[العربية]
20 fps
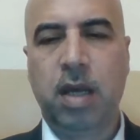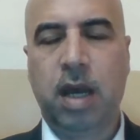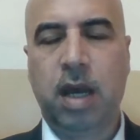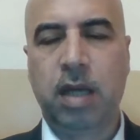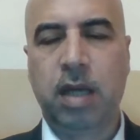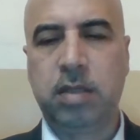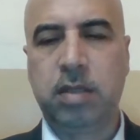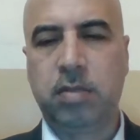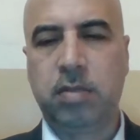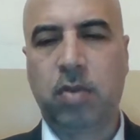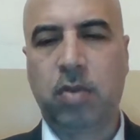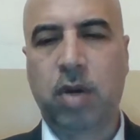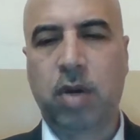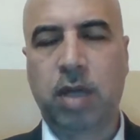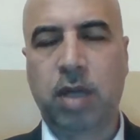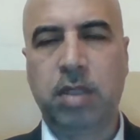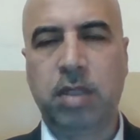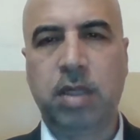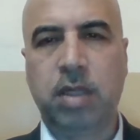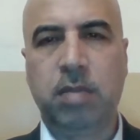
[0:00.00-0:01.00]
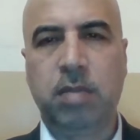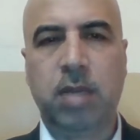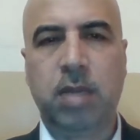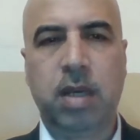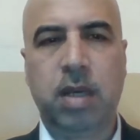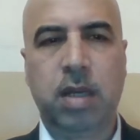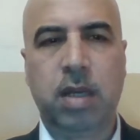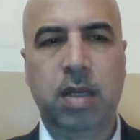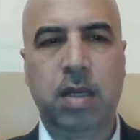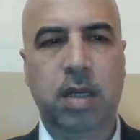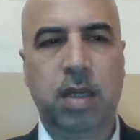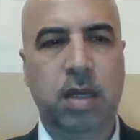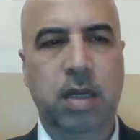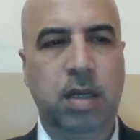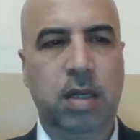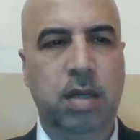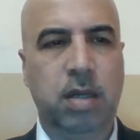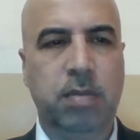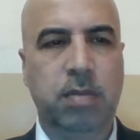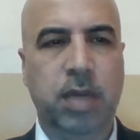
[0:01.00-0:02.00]
عن مقدمة
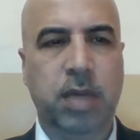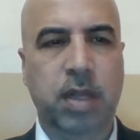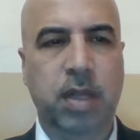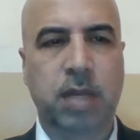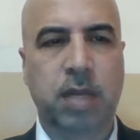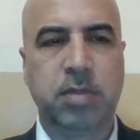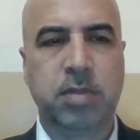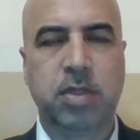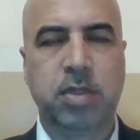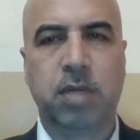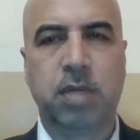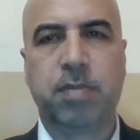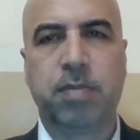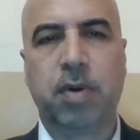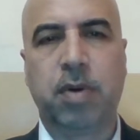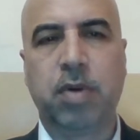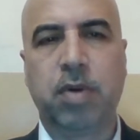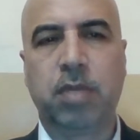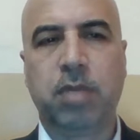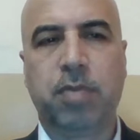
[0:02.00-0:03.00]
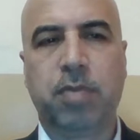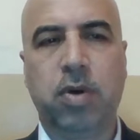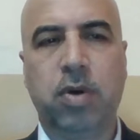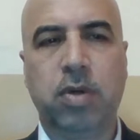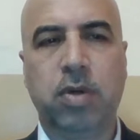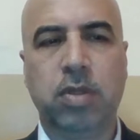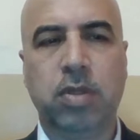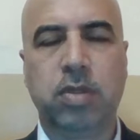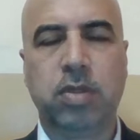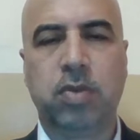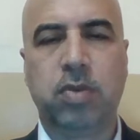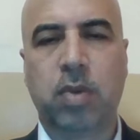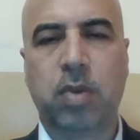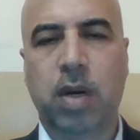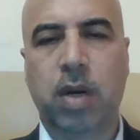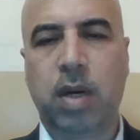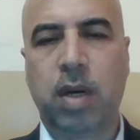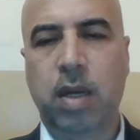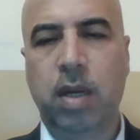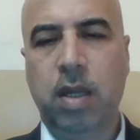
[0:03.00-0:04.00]
للبرنامج الباوربوينت
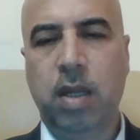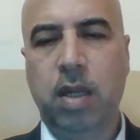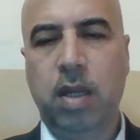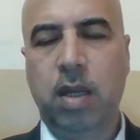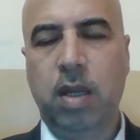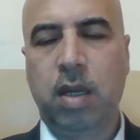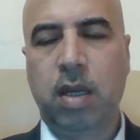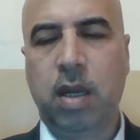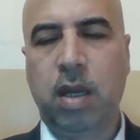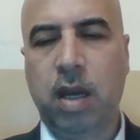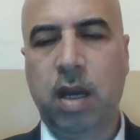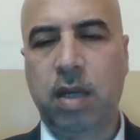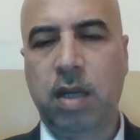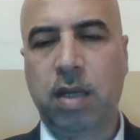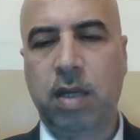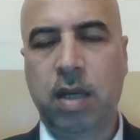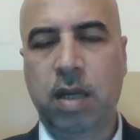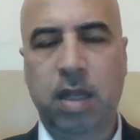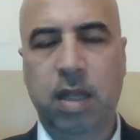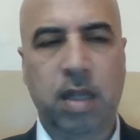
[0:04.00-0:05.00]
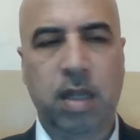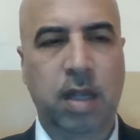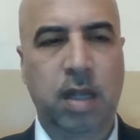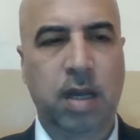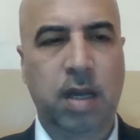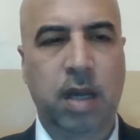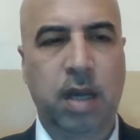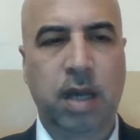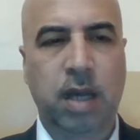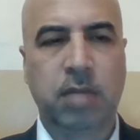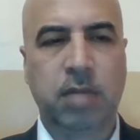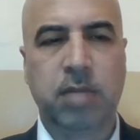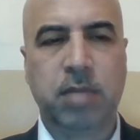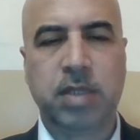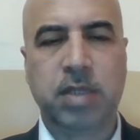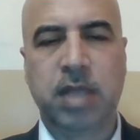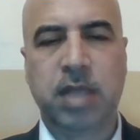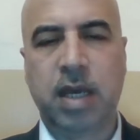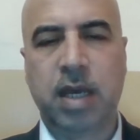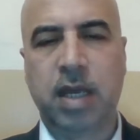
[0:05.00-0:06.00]
وكان أخذنا عن
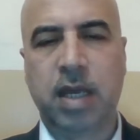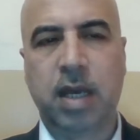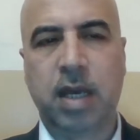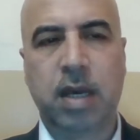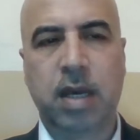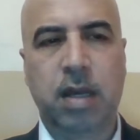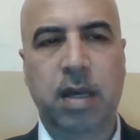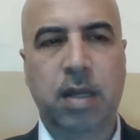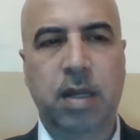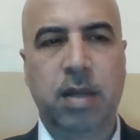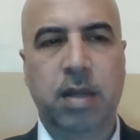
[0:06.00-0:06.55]
مزايا